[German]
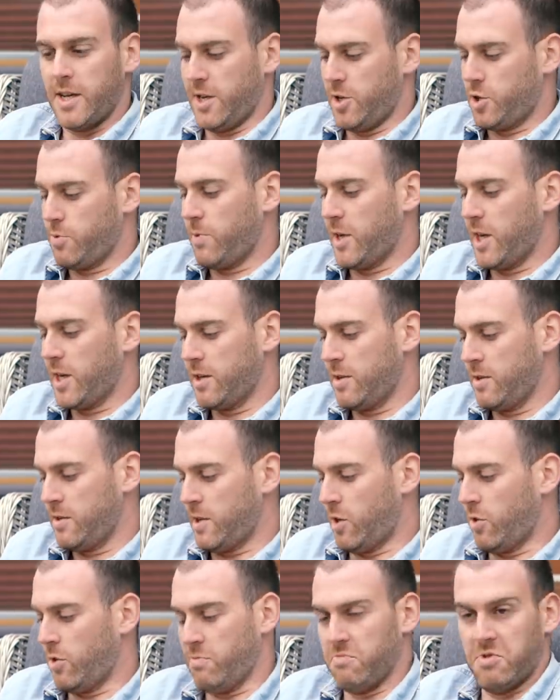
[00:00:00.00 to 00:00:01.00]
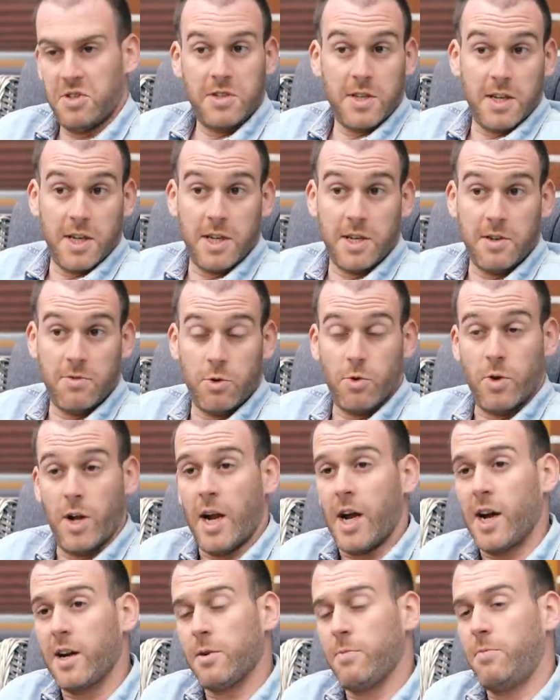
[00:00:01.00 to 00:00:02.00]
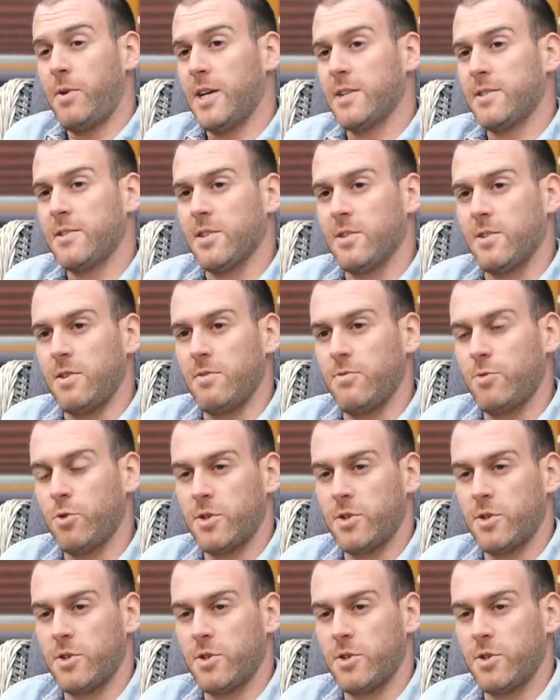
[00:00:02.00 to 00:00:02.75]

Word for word: dann entsprechend auch ein bisschen individuell angepasst die